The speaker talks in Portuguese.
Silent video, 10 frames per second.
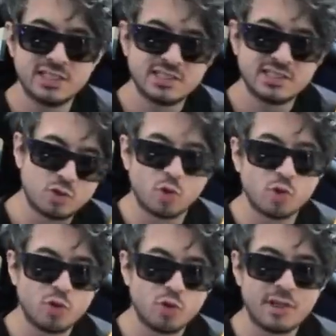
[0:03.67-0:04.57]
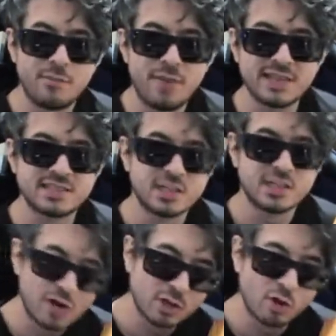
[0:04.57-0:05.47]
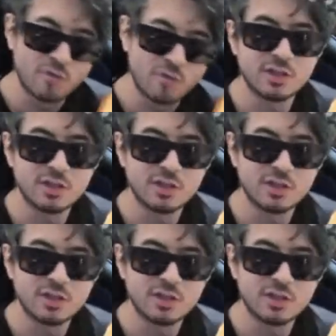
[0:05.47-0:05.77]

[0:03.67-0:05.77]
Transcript: e disse tudo o que pensa do Randolfo